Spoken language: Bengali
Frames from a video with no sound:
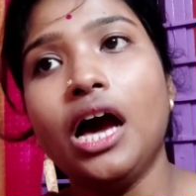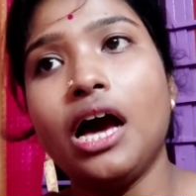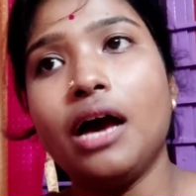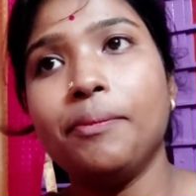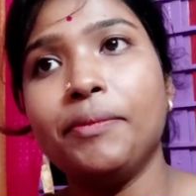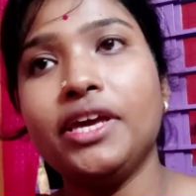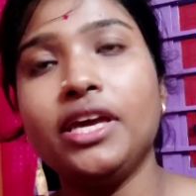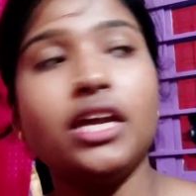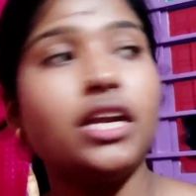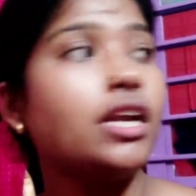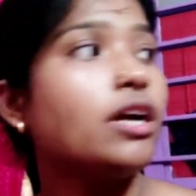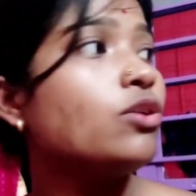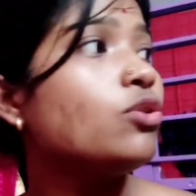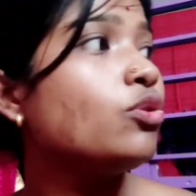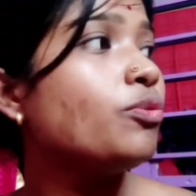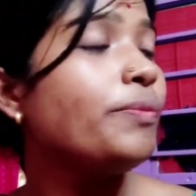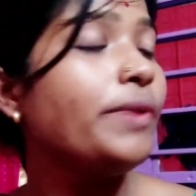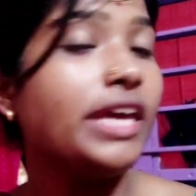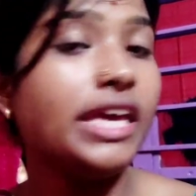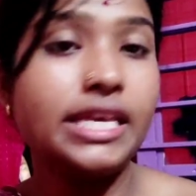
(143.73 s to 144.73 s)
আমি এটা
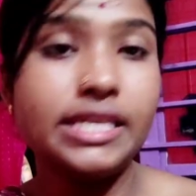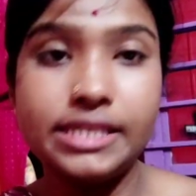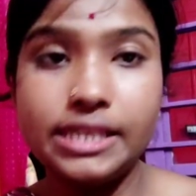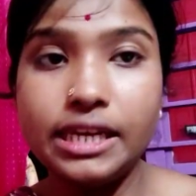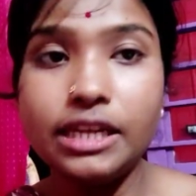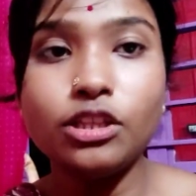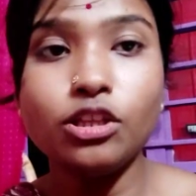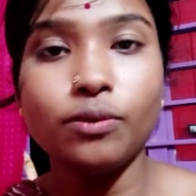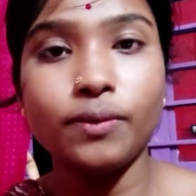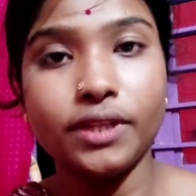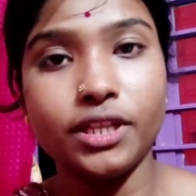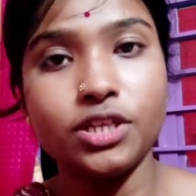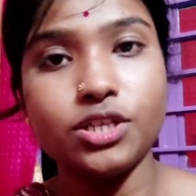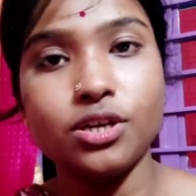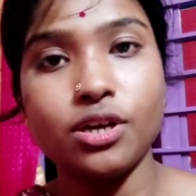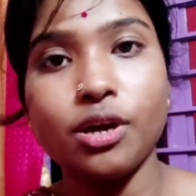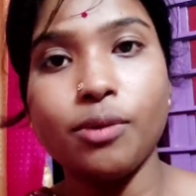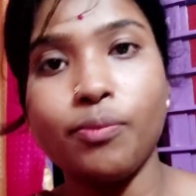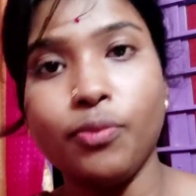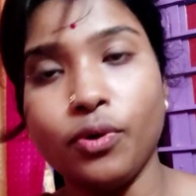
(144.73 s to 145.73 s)
খুব ইজিলি তোমাদের
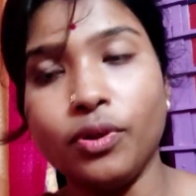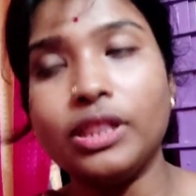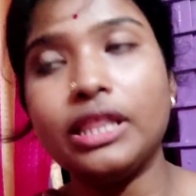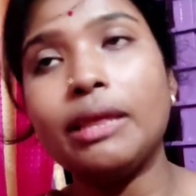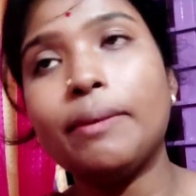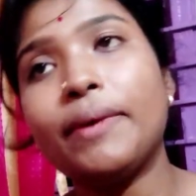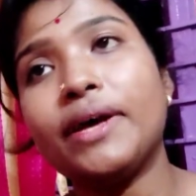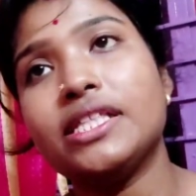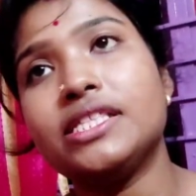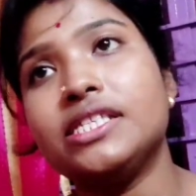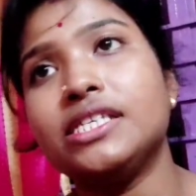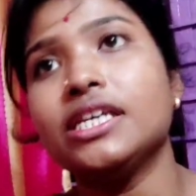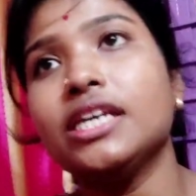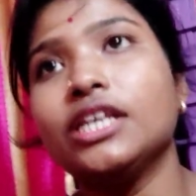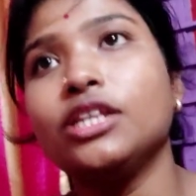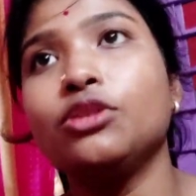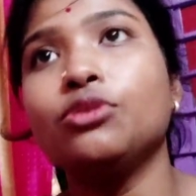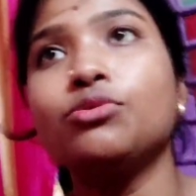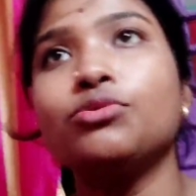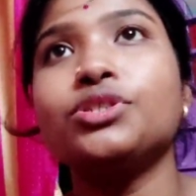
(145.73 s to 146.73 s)
সঙ্গে বলতে পারছি
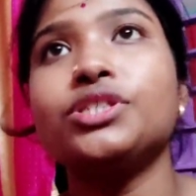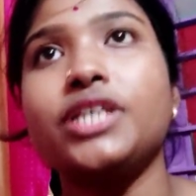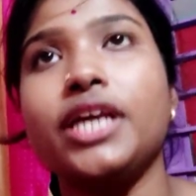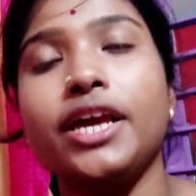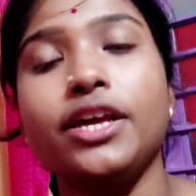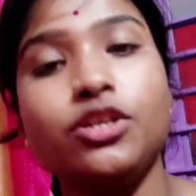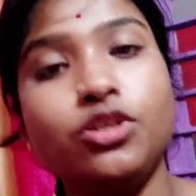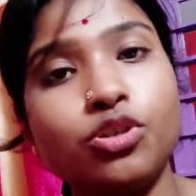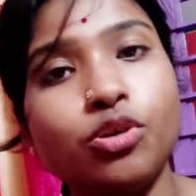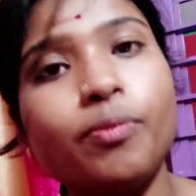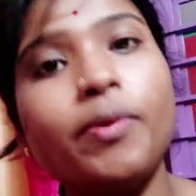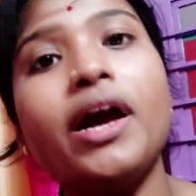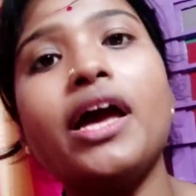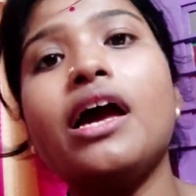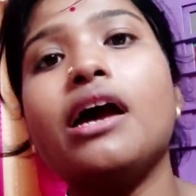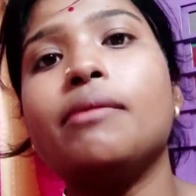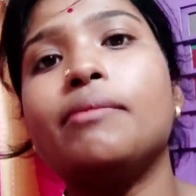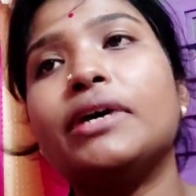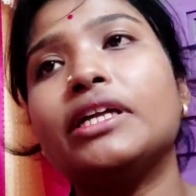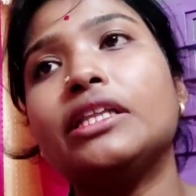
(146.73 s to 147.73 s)
কিন্তু সেই সময়
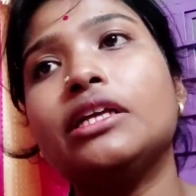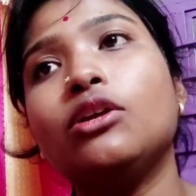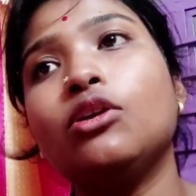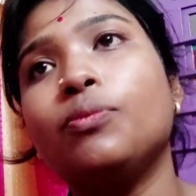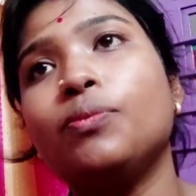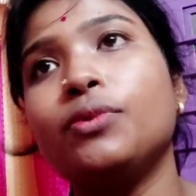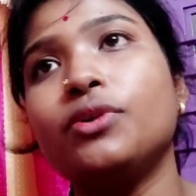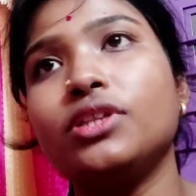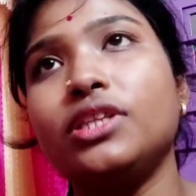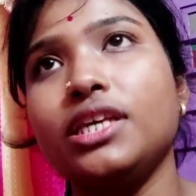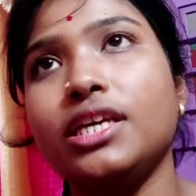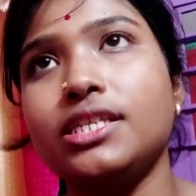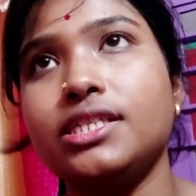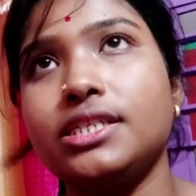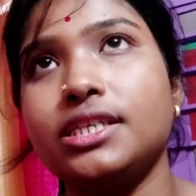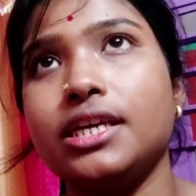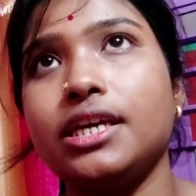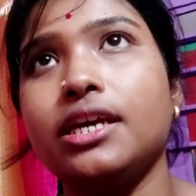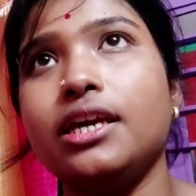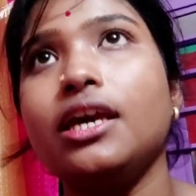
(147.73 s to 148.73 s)
আমাদের ওপর দিয়ে
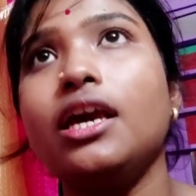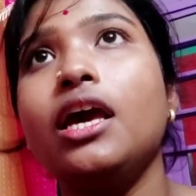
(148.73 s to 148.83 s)
যে